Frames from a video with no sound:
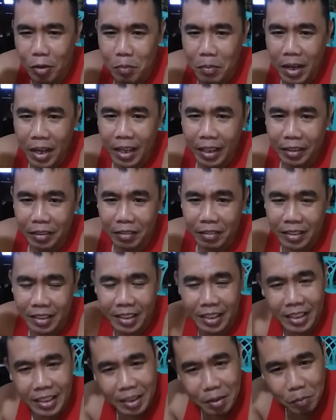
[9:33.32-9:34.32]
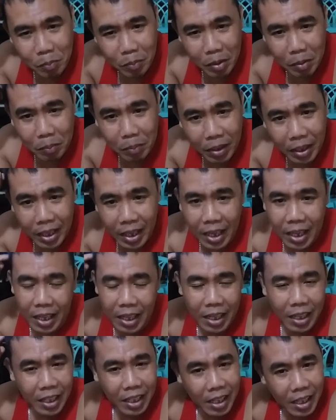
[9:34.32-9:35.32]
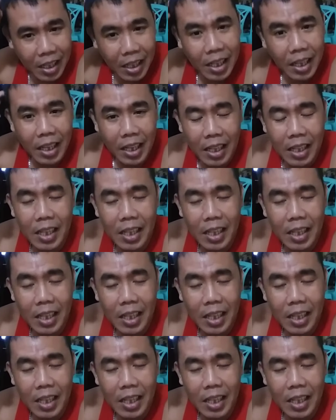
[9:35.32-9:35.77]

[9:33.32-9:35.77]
Normal lang yun. Eh, Siyempre, pagka ah, na